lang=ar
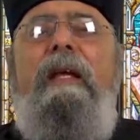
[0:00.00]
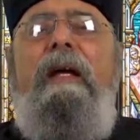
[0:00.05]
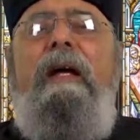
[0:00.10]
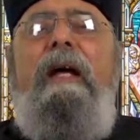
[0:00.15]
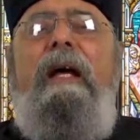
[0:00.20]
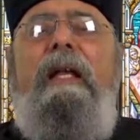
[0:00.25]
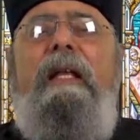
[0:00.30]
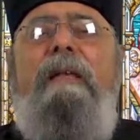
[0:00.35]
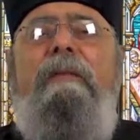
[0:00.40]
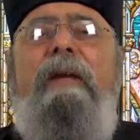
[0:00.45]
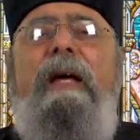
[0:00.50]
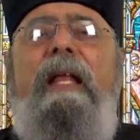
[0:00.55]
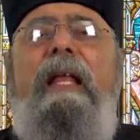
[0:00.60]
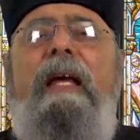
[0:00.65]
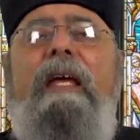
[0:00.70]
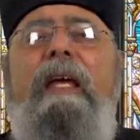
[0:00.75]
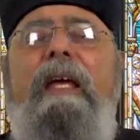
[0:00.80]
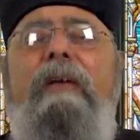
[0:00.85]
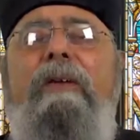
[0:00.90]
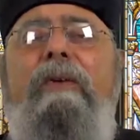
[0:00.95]
خلي
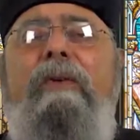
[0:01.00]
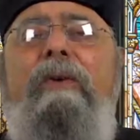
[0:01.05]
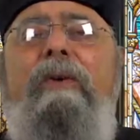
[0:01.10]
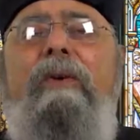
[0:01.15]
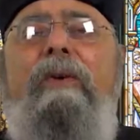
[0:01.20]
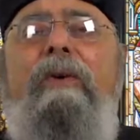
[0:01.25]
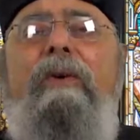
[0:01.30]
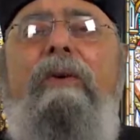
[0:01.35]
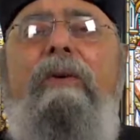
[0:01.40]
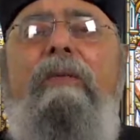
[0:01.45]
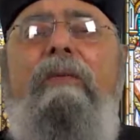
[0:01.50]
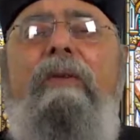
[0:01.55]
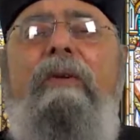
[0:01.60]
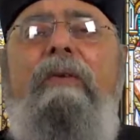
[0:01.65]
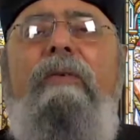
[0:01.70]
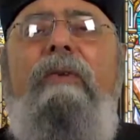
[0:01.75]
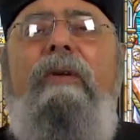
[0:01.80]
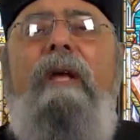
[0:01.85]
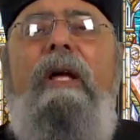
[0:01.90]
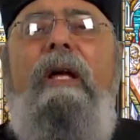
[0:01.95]
بالك أنه
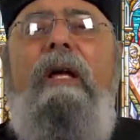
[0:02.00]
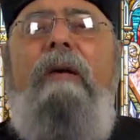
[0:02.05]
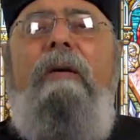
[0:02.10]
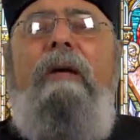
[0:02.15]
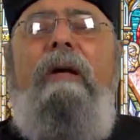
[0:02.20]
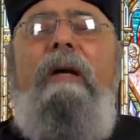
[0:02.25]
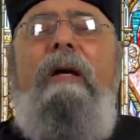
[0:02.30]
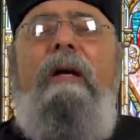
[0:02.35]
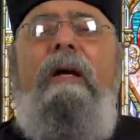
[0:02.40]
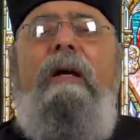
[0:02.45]
آه،